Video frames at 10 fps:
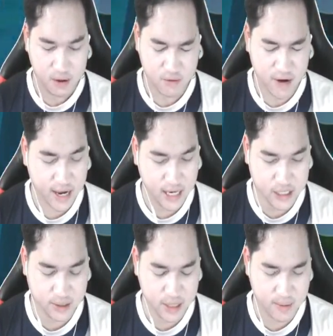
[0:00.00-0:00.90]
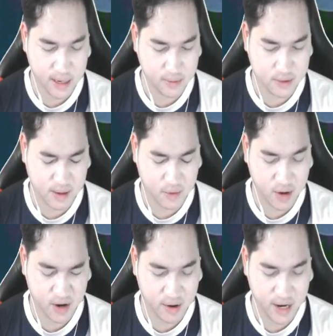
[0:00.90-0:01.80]
Nhưng vay kia chư thế mà đâu bọn bọn nhau
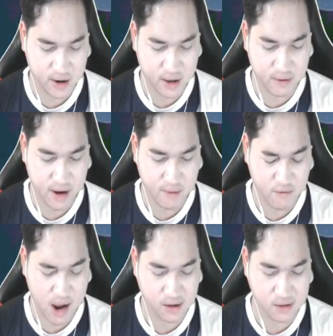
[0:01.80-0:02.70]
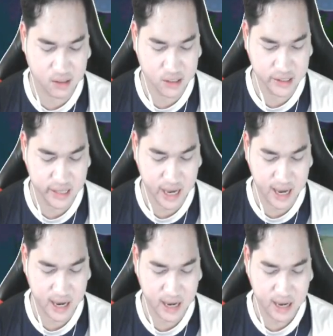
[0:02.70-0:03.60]
là không kể đi kia bọn em vay mà toàn chư thế.